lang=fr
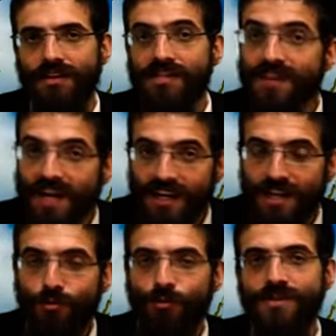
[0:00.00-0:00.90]

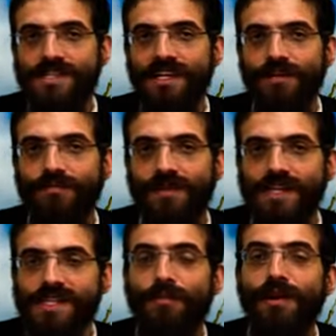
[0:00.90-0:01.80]
sfaradim, lui aussi,
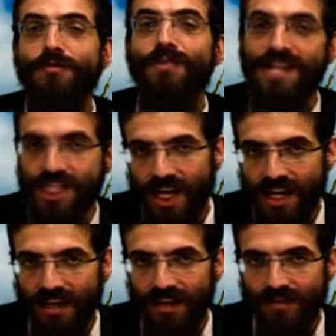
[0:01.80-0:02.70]
qui s'appelle le Ben
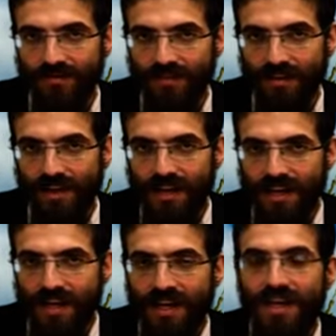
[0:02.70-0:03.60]
Ishraï,
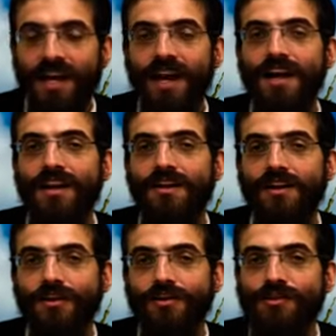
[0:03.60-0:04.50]
qui a,
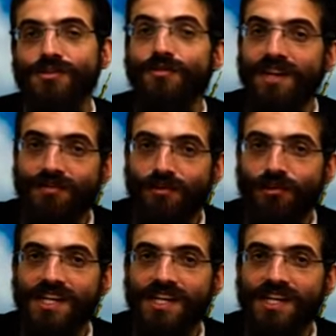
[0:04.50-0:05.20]
dans son livre de